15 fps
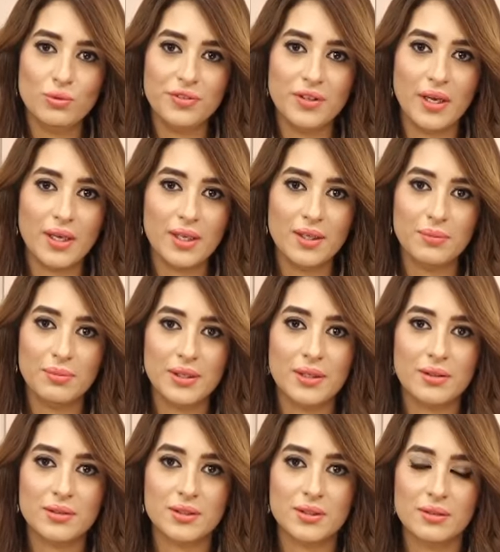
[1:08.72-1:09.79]
في اي
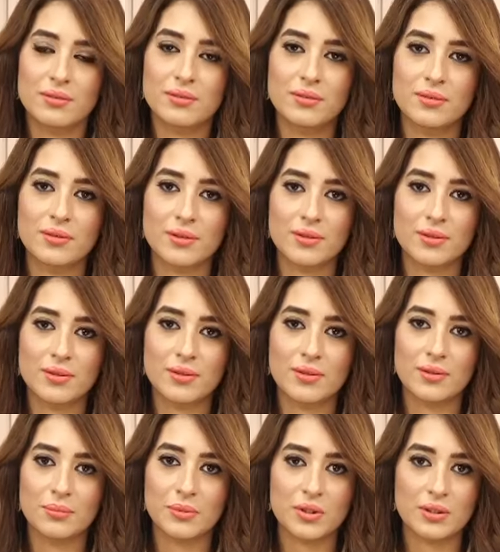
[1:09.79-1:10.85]
بيت ست
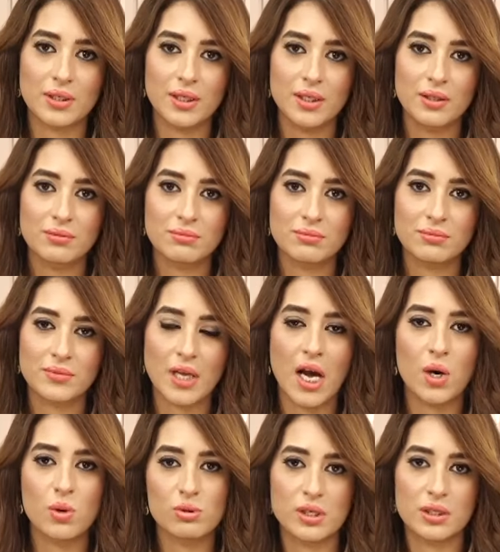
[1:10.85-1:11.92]
مصريه
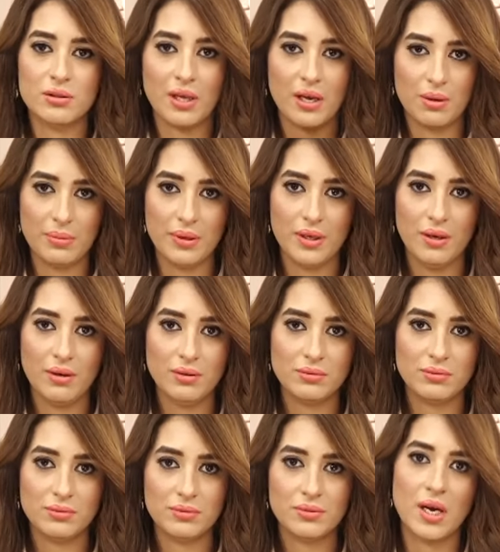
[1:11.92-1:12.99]
او ست عربيه
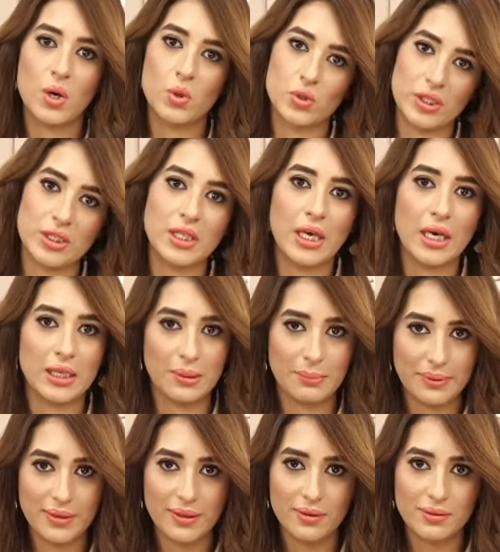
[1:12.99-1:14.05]
او ست
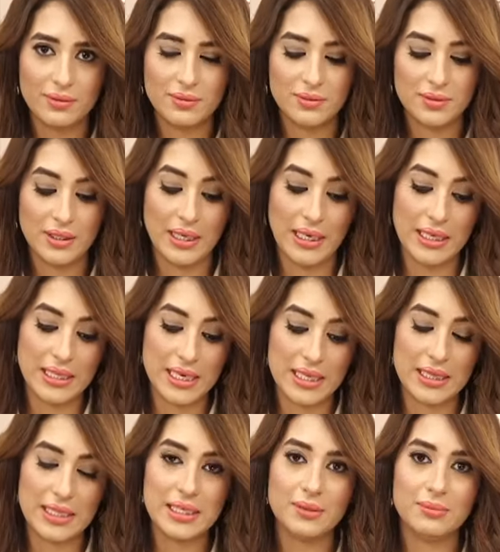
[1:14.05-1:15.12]
اجنبيه احنا
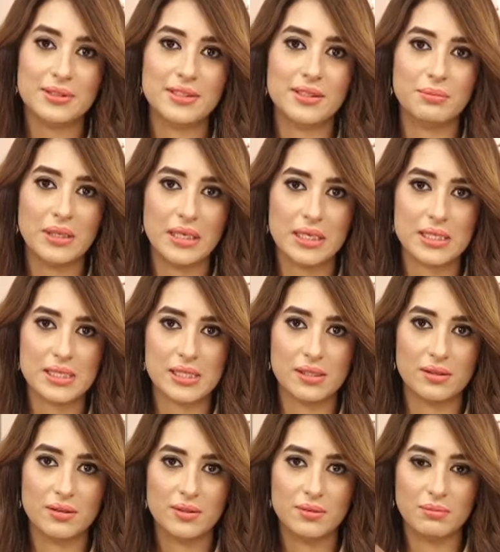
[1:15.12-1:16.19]
عندنا بنسميه خزين
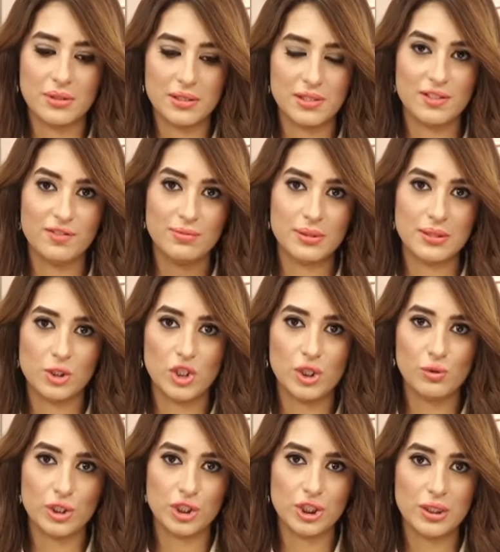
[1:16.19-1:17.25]
من الصيف بنشيله
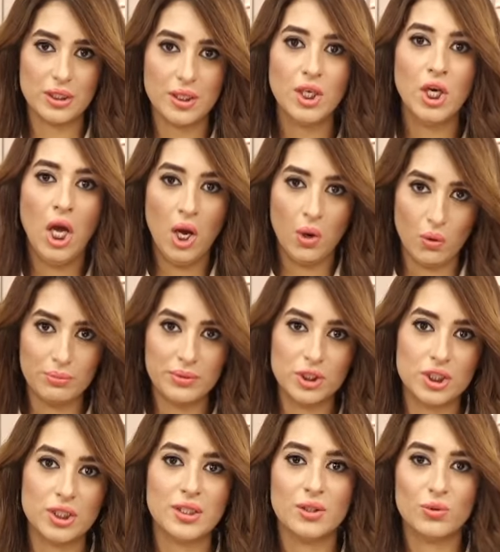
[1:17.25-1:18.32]
للشتاء ومن
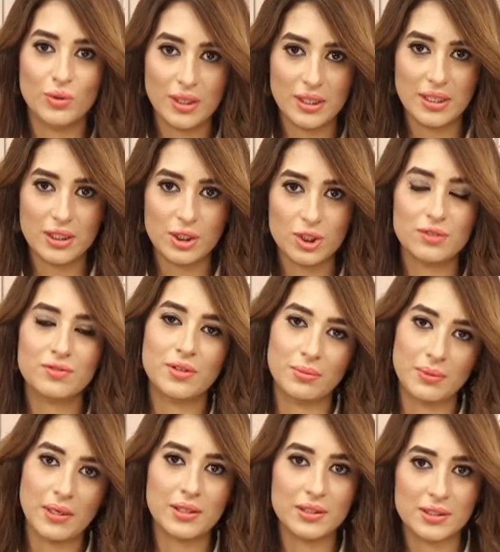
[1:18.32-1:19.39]
الشتاء نقول ايه ده نشف طب
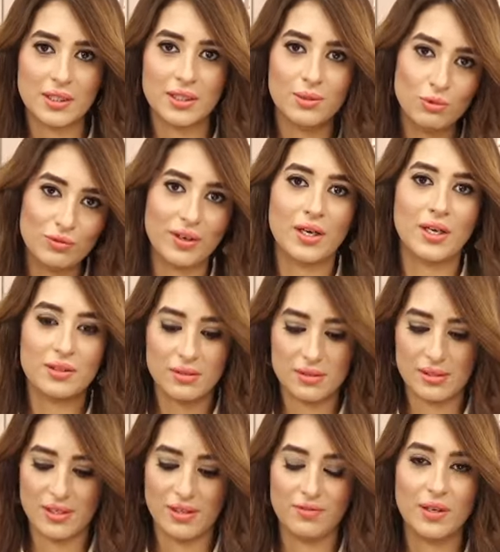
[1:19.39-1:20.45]
يلا نستخدمه في اكلات
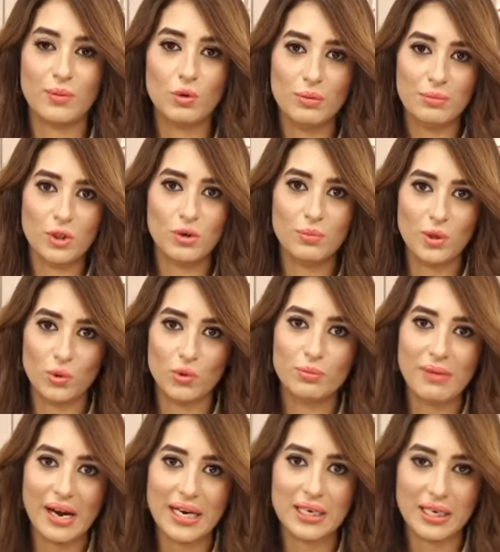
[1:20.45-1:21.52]
الصيف المهم ان هو موجود
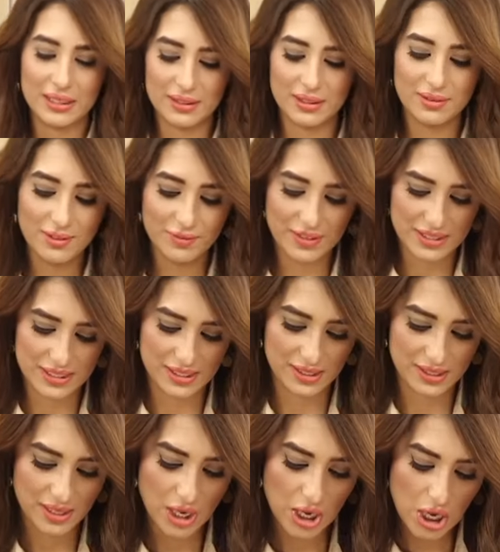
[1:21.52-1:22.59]
معانا كده ضيف
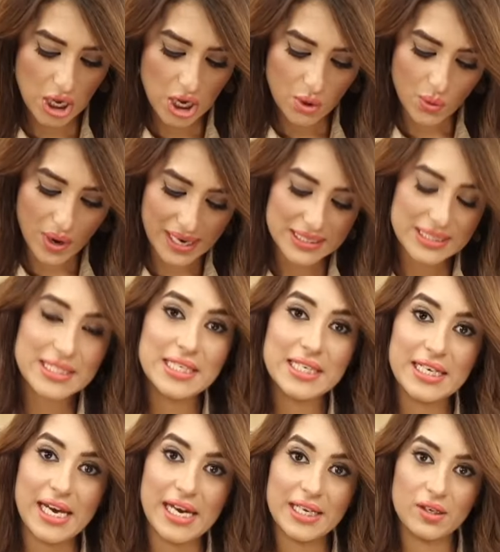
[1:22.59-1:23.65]
عزيز وعندي ريحان